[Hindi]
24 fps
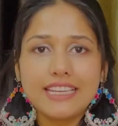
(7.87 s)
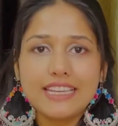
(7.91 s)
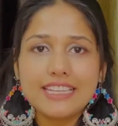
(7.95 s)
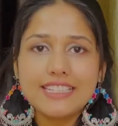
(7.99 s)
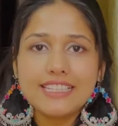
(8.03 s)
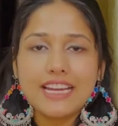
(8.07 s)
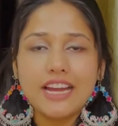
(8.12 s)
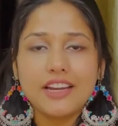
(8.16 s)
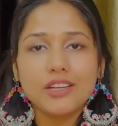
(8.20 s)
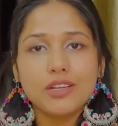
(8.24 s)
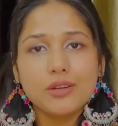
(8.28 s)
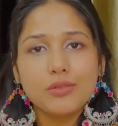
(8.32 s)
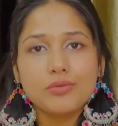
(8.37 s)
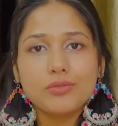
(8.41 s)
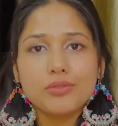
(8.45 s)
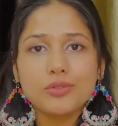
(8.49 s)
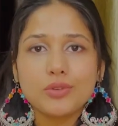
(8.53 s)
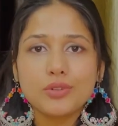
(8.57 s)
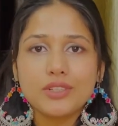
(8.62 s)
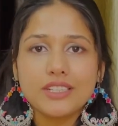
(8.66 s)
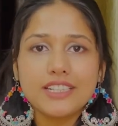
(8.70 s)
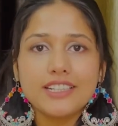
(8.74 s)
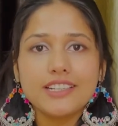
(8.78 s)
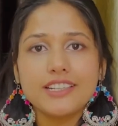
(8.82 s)
ये चैनल
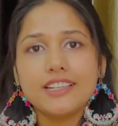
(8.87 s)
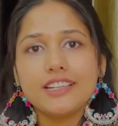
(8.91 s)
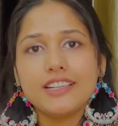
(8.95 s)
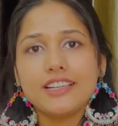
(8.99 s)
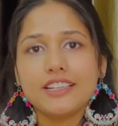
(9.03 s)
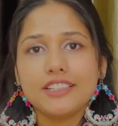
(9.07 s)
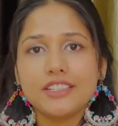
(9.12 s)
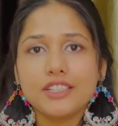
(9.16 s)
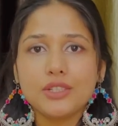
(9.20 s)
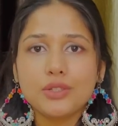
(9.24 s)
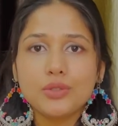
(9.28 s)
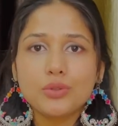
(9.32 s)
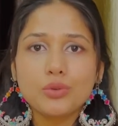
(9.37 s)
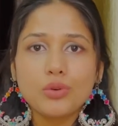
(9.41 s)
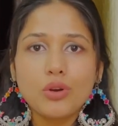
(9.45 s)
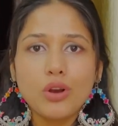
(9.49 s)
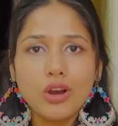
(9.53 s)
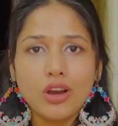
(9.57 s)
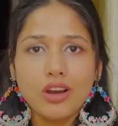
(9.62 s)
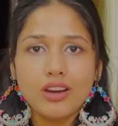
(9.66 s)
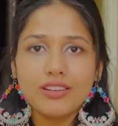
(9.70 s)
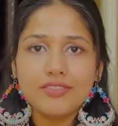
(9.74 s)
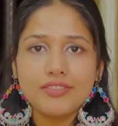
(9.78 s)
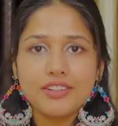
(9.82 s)
टोटली रिलेटेड टू
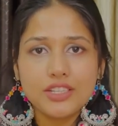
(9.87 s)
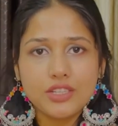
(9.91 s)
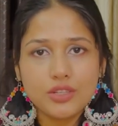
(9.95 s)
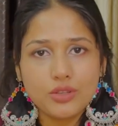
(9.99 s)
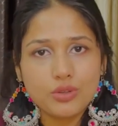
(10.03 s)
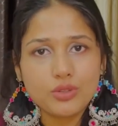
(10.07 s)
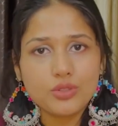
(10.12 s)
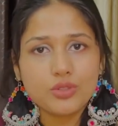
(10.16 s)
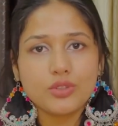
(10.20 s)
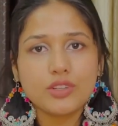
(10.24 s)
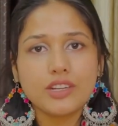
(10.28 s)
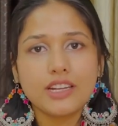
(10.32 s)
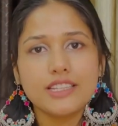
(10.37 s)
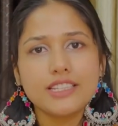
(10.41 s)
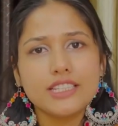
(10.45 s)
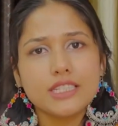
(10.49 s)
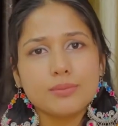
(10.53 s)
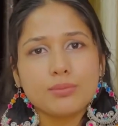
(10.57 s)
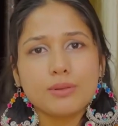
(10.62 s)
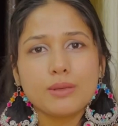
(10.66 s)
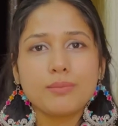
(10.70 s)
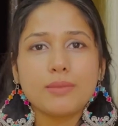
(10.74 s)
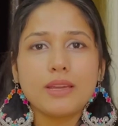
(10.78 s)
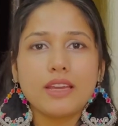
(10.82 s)
हॉल वीडियोस होगा
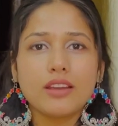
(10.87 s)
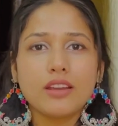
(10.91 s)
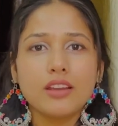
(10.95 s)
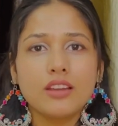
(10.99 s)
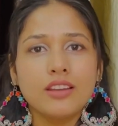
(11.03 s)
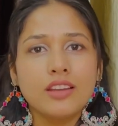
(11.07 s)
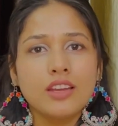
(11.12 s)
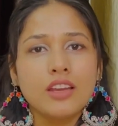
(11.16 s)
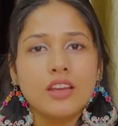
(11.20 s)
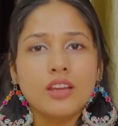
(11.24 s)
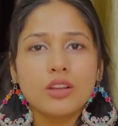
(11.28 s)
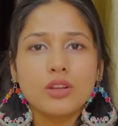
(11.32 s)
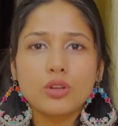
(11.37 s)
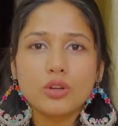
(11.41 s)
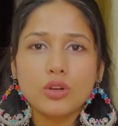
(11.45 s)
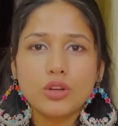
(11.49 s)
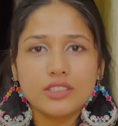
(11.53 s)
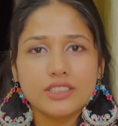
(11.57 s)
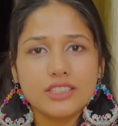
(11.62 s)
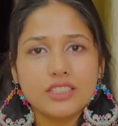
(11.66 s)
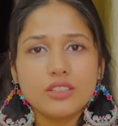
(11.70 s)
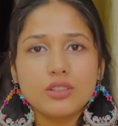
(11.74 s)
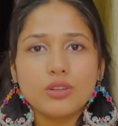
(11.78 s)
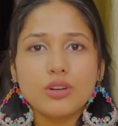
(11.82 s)
जिसपे मैं
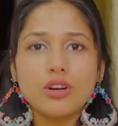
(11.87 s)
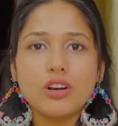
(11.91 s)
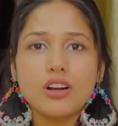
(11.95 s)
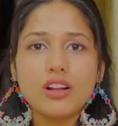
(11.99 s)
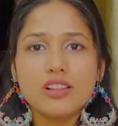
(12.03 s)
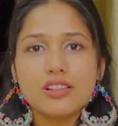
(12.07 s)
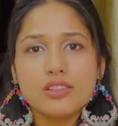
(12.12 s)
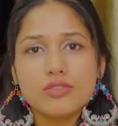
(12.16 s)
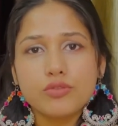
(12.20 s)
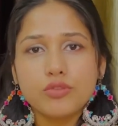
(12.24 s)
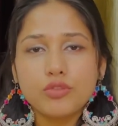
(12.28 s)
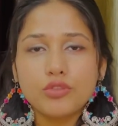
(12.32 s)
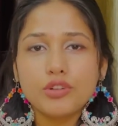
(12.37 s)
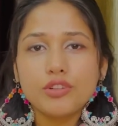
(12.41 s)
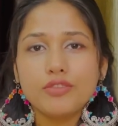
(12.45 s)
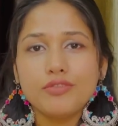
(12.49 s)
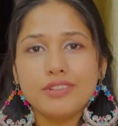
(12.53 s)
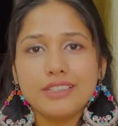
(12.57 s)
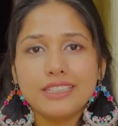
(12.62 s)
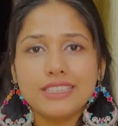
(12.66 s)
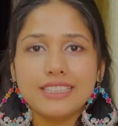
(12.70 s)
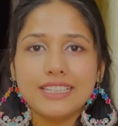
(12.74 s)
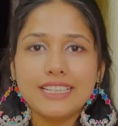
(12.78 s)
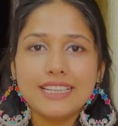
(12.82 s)
क्लॉथिंग हॉल्स
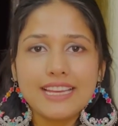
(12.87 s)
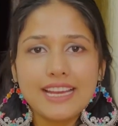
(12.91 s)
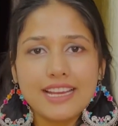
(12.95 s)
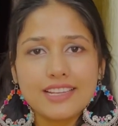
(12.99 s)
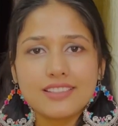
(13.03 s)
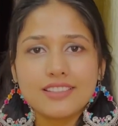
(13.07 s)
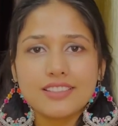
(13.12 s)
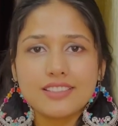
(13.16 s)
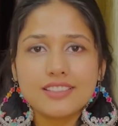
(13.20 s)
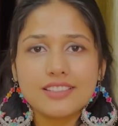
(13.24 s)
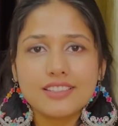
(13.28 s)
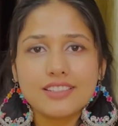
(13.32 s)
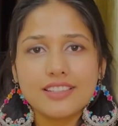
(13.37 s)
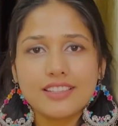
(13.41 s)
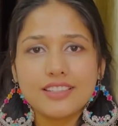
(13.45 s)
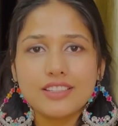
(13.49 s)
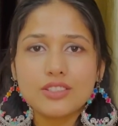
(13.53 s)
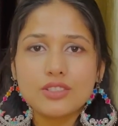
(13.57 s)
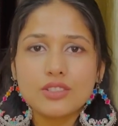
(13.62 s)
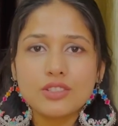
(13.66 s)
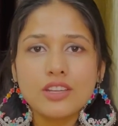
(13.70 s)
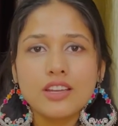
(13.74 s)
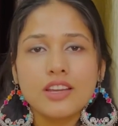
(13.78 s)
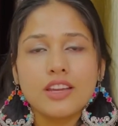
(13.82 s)
फुटवेयर
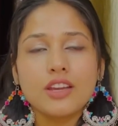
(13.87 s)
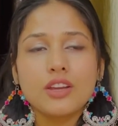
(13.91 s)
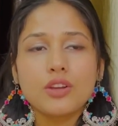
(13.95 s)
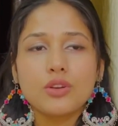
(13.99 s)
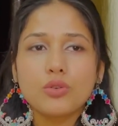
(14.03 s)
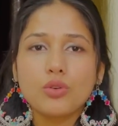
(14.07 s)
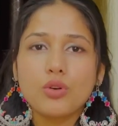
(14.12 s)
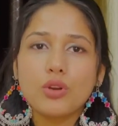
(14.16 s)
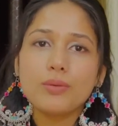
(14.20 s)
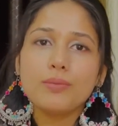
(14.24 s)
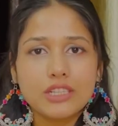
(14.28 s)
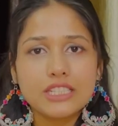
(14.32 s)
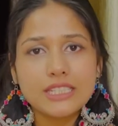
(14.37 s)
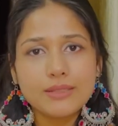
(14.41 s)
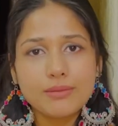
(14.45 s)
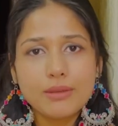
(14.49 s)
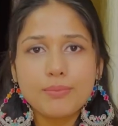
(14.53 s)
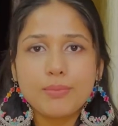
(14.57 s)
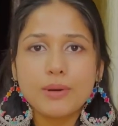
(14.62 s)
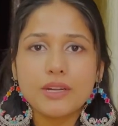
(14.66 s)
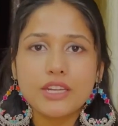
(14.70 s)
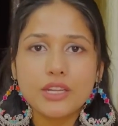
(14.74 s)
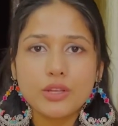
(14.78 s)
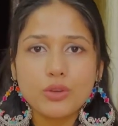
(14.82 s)
एक्सेसरीज कोई किसी भी
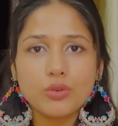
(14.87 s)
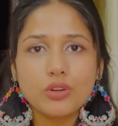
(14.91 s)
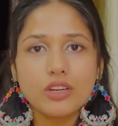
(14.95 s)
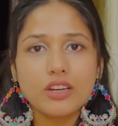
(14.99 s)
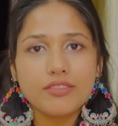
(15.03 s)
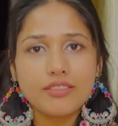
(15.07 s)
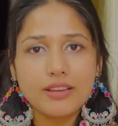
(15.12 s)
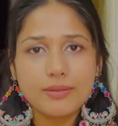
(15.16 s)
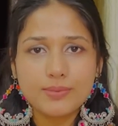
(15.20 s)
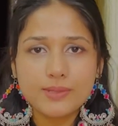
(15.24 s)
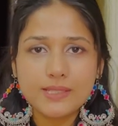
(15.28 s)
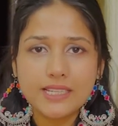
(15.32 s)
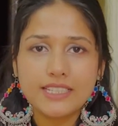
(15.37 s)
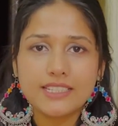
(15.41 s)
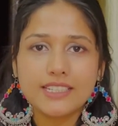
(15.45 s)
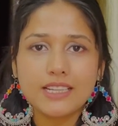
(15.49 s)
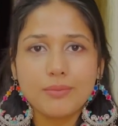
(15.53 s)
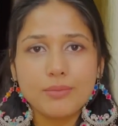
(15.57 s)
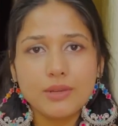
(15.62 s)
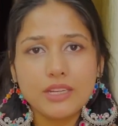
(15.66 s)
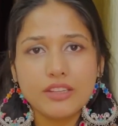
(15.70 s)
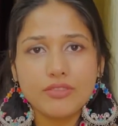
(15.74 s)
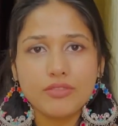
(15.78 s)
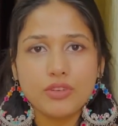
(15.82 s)
पर्टिकुलर वेबसाइट का
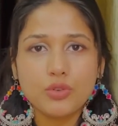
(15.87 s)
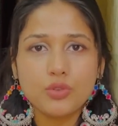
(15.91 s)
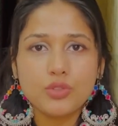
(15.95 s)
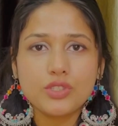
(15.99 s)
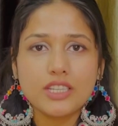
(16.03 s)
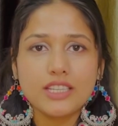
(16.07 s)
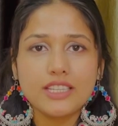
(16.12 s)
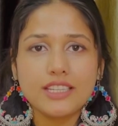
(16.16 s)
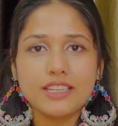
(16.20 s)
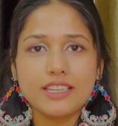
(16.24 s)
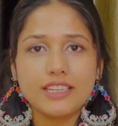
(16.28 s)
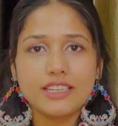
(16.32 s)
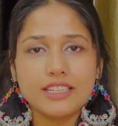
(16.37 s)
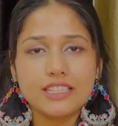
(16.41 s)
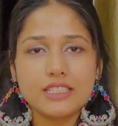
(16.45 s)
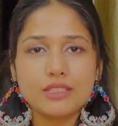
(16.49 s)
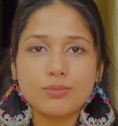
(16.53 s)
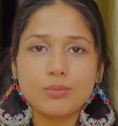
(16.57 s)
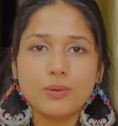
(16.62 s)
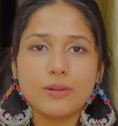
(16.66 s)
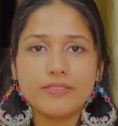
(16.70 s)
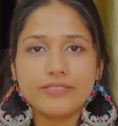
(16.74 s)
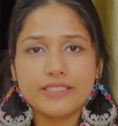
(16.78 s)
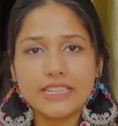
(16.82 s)
भी रिव्यू चाहिए कि इस
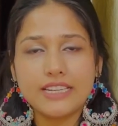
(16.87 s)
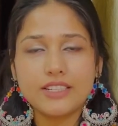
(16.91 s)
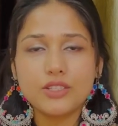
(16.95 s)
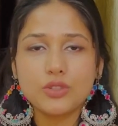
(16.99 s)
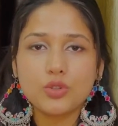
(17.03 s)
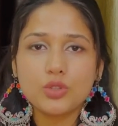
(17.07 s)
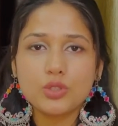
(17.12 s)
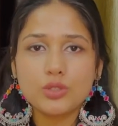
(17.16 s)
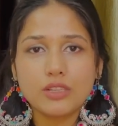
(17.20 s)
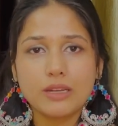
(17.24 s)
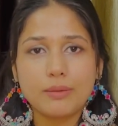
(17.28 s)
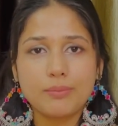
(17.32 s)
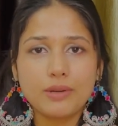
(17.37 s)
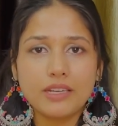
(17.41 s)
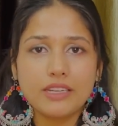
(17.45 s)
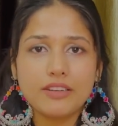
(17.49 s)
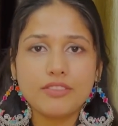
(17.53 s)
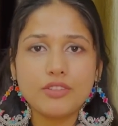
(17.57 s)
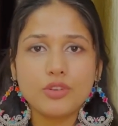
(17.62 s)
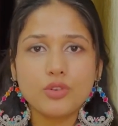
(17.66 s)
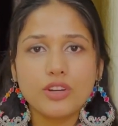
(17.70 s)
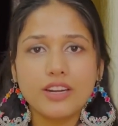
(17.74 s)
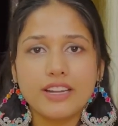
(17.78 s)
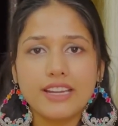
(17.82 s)
वेबसाइट से कुछ कपड़े
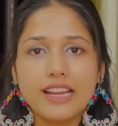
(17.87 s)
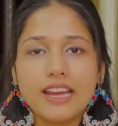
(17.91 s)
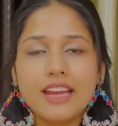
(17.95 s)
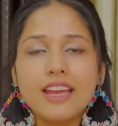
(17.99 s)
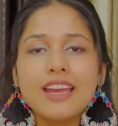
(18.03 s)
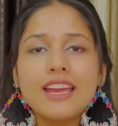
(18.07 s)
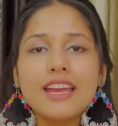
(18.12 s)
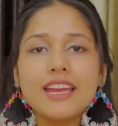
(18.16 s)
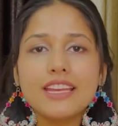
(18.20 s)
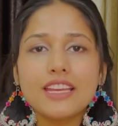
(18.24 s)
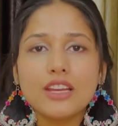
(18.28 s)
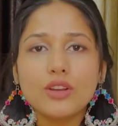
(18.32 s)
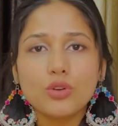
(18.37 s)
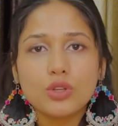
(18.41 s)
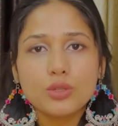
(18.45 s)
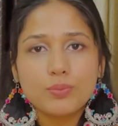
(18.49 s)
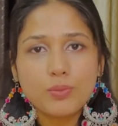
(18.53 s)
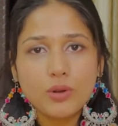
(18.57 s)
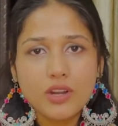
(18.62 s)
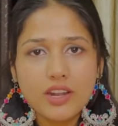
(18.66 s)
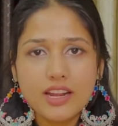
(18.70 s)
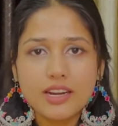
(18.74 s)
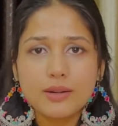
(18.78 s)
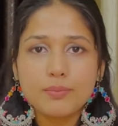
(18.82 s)
रिव्यू करना है या कुछ
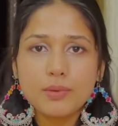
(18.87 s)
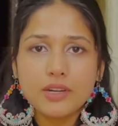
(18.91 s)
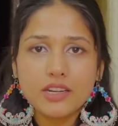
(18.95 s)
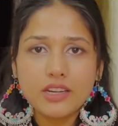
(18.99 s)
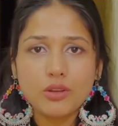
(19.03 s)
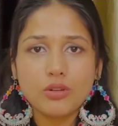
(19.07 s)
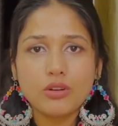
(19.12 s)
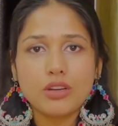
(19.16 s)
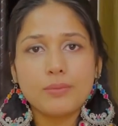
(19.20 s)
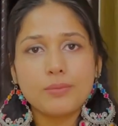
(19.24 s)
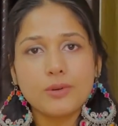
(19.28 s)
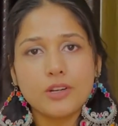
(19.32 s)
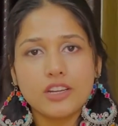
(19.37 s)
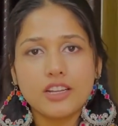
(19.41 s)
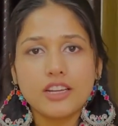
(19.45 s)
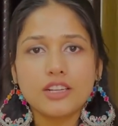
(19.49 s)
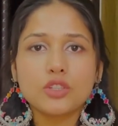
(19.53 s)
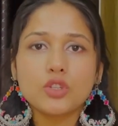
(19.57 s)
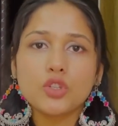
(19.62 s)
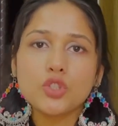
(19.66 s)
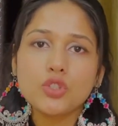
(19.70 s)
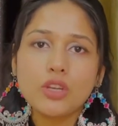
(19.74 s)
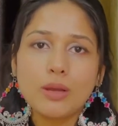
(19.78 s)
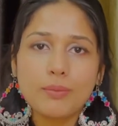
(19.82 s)
प्रोडक्ट पर्टिकुलर
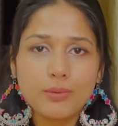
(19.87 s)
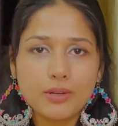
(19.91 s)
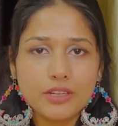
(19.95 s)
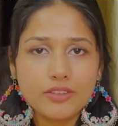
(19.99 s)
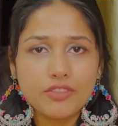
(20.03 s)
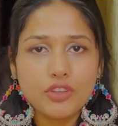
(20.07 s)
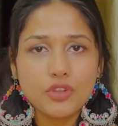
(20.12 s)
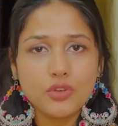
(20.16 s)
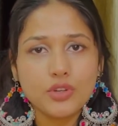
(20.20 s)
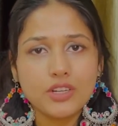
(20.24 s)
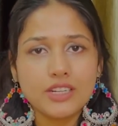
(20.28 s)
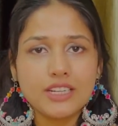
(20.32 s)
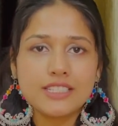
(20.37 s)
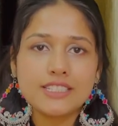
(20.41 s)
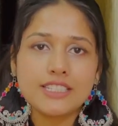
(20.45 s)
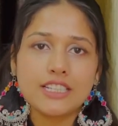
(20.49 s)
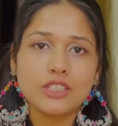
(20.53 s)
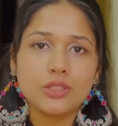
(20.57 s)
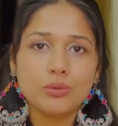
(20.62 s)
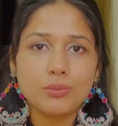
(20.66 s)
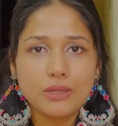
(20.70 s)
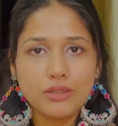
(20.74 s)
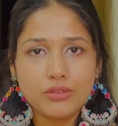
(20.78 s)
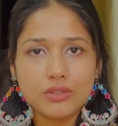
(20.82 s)
प्रोडक्ट हो जो आपको रिव्यू करना
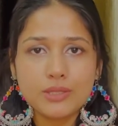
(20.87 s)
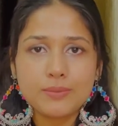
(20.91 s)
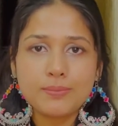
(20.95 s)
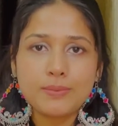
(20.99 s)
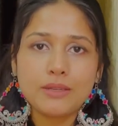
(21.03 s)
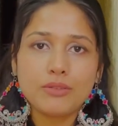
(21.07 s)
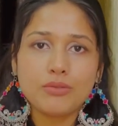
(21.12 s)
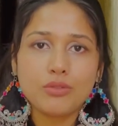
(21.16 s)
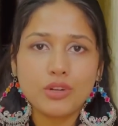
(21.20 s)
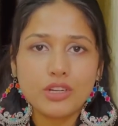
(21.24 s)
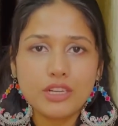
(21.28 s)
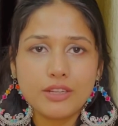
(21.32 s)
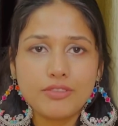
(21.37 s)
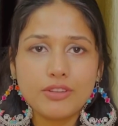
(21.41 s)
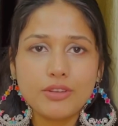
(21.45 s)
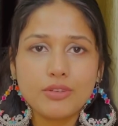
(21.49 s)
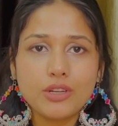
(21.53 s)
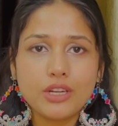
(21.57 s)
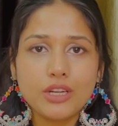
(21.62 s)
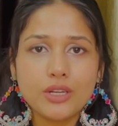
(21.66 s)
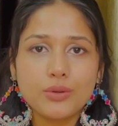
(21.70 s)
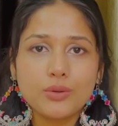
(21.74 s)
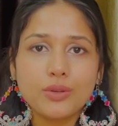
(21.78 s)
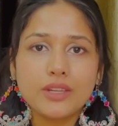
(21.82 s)
चाहते हो तो मैं उस पर वो रिव्यू
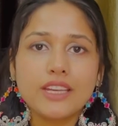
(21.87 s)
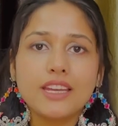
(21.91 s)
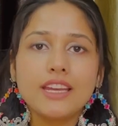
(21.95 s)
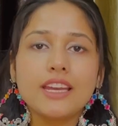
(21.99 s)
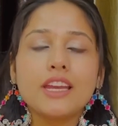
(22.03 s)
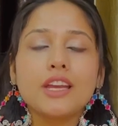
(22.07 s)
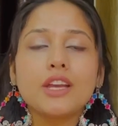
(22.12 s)
करूँगी